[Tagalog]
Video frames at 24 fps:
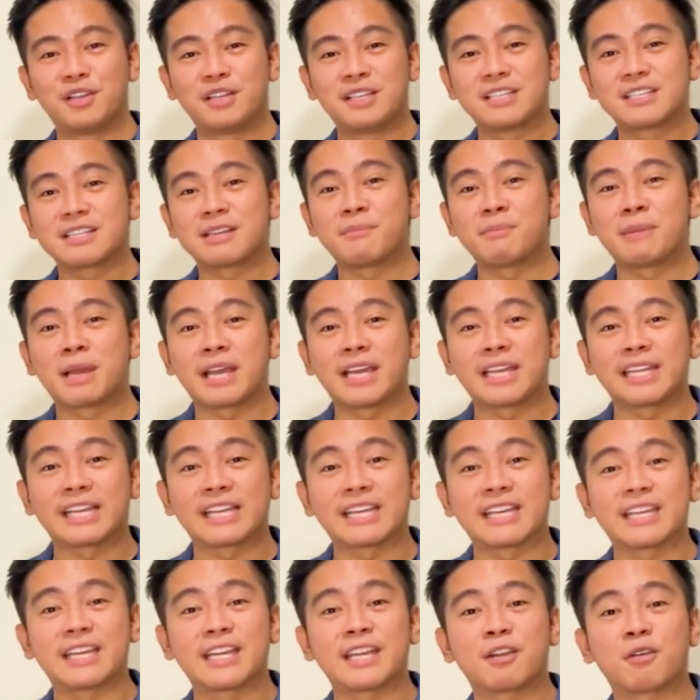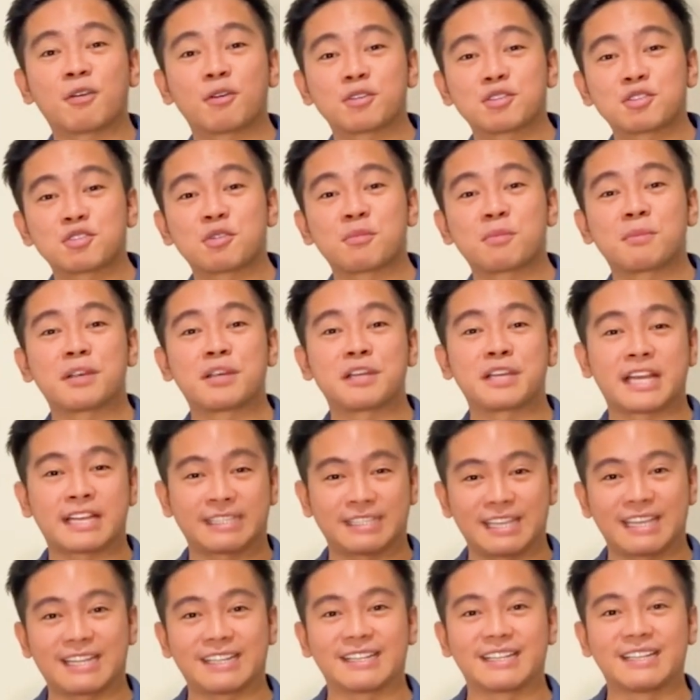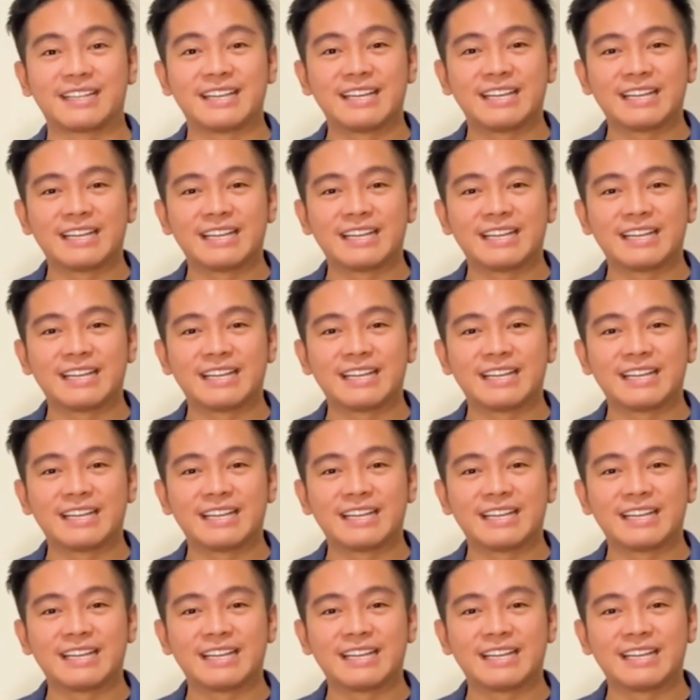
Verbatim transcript: sa mga nagiging customer natin.